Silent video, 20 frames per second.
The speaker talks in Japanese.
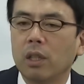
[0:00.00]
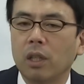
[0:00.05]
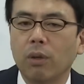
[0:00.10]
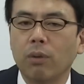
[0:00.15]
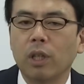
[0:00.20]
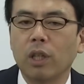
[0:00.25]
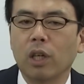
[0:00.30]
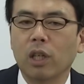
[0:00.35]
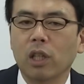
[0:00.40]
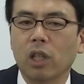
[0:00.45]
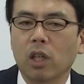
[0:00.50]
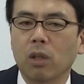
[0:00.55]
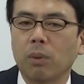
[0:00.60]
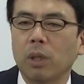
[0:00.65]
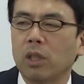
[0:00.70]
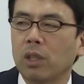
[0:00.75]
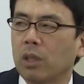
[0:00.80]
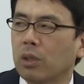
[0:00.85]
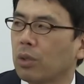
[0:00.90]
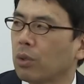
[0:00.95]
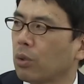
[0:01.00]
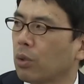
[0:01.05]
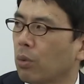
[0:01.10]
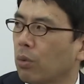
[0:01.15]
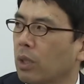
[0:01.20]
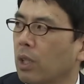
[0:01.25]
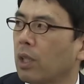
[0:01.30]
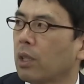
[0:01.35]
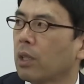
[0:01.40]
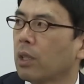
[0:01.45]
レベル脱却前にねずっと
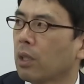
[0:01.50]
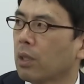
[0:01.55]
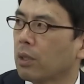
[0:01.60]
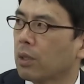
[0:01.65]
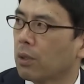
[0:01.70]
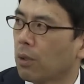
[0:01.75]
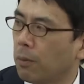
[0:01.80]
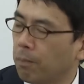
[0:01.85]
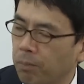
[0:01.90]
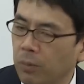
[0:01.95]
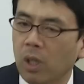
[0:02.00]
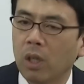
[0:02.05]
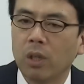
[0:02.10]
訴えてたんですよ。